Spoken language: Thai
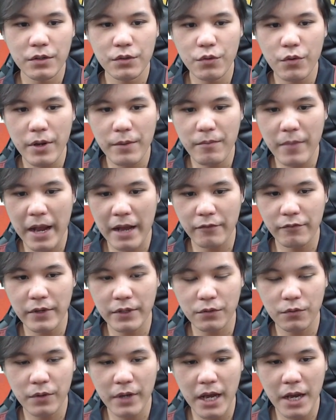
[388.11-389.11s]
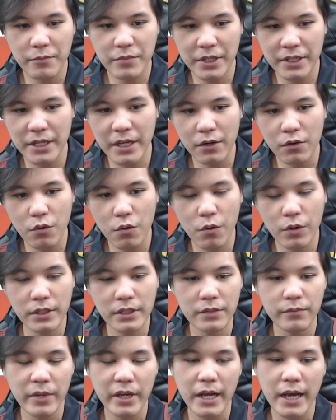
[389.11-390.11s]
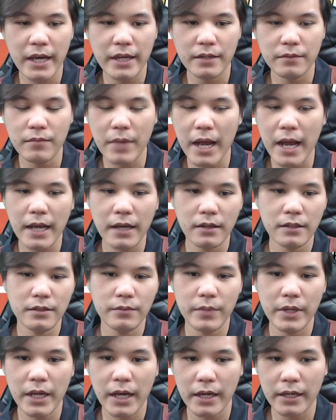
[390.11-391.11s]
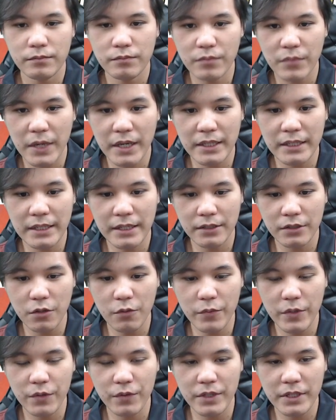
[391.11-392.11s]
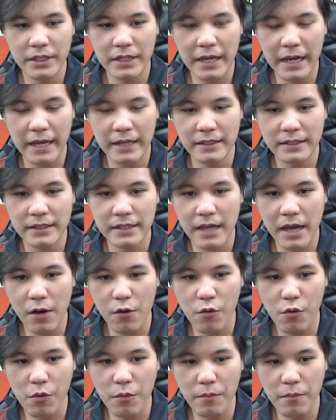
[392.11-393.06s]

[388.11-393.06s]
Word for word: ด้วยหมากฝั่งตรงข้ามอย่างเงี้ยโคนขึ้นไม่ได้มากขึ้นไม่ได้ มันเลยต้องมีวิธีการที่เอา